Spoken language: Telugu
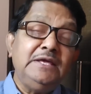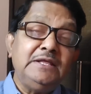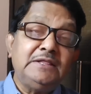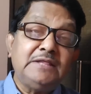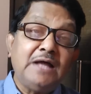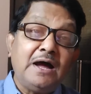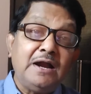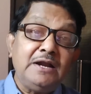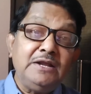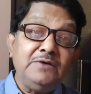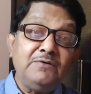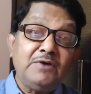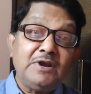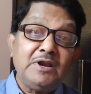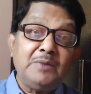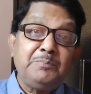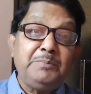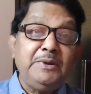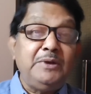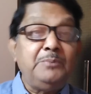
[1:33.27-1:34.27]
ఈ దాడి
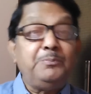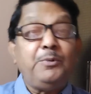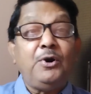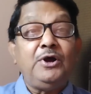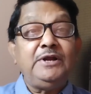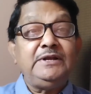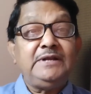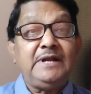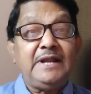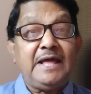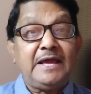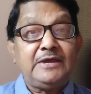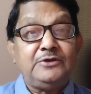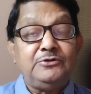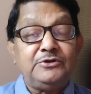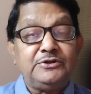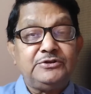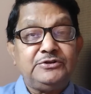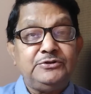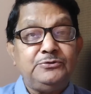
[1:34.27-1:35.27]
వల్ల పిన్ పాయింటెడ్
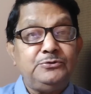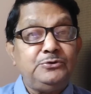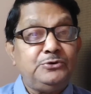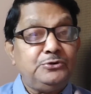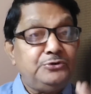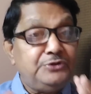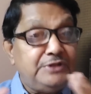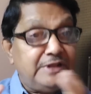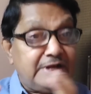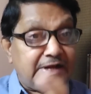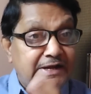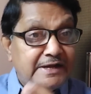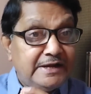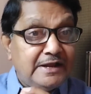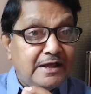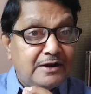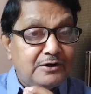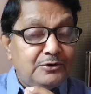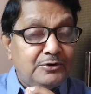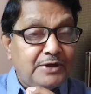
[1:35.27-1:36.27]
యాక్యురసీ ఉంటుంది
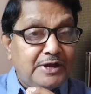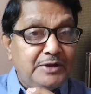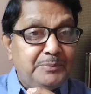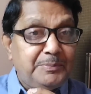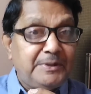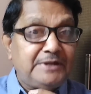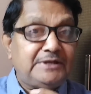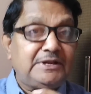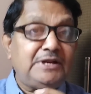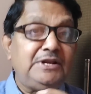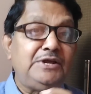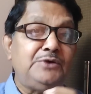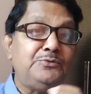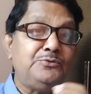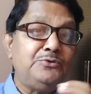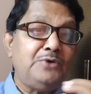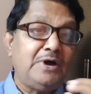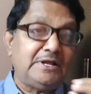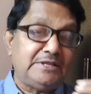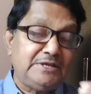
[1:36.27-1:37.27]
రేడార్లు
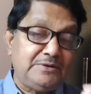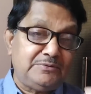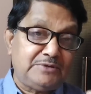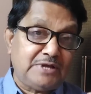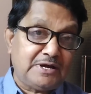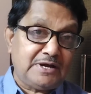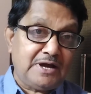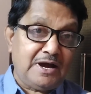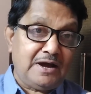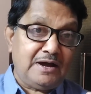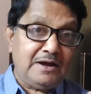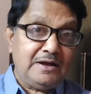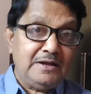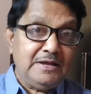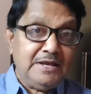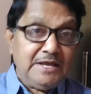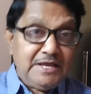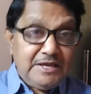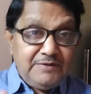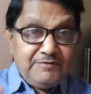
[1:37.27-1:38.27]
కనిపెట్టలేవు అదేవిధంగా
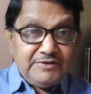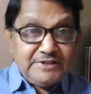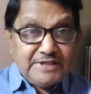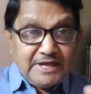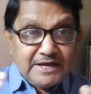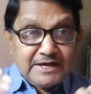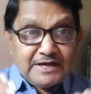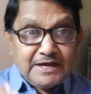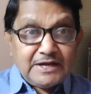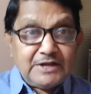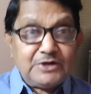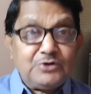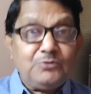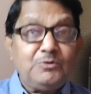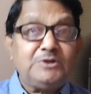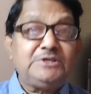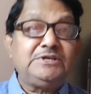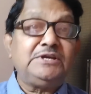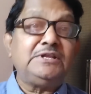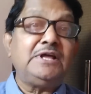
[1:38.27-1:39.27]
ఇవి
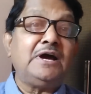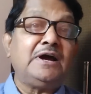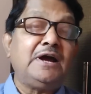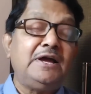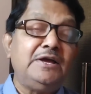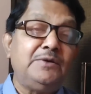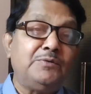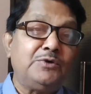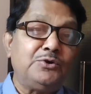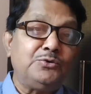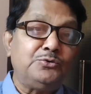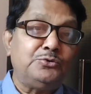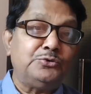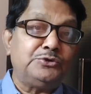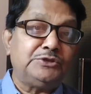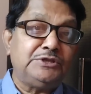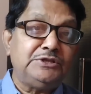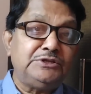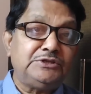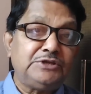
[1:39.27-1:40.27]
దగ్గరకు వచ్చేదాకా ఎవరు
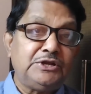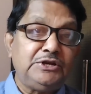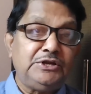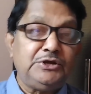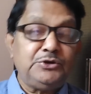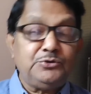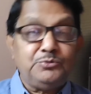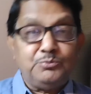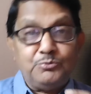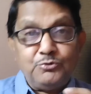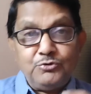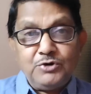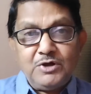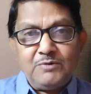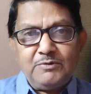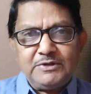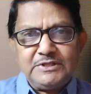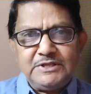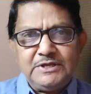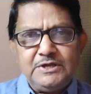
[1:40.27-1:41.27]
గుర్తించలేరు
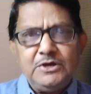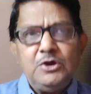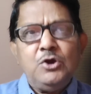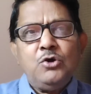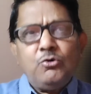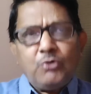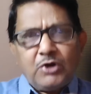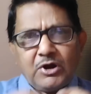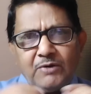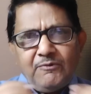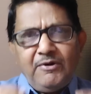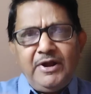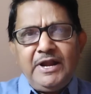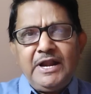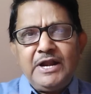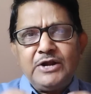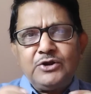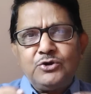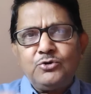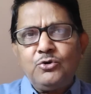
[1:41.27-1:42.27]
మూడవది
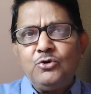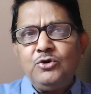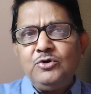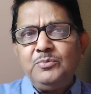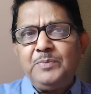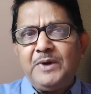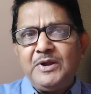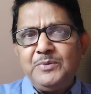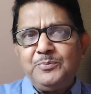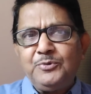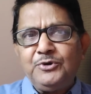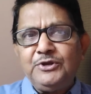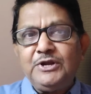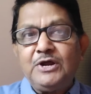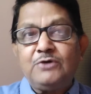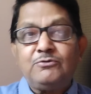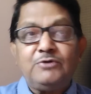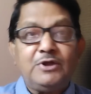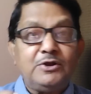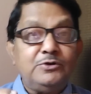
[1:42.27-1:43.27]
ఒకవేళ డ్రోన్
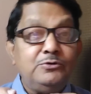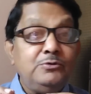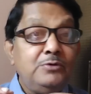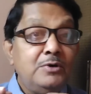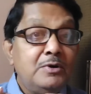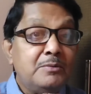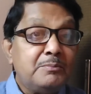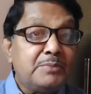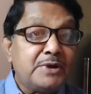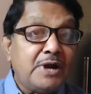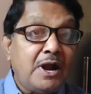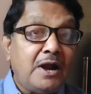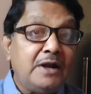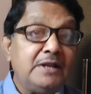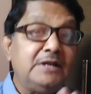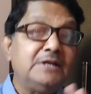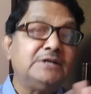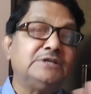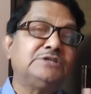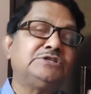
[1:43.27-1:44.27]
పడిపోయినా కూడాను
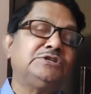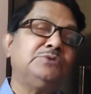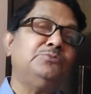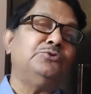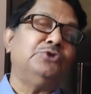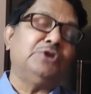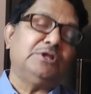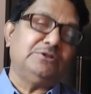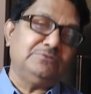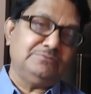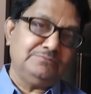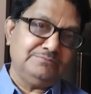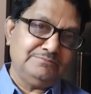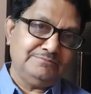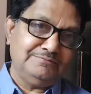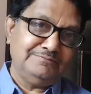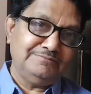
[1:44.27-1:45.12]
ప్రాణ నష్టం ఉండదు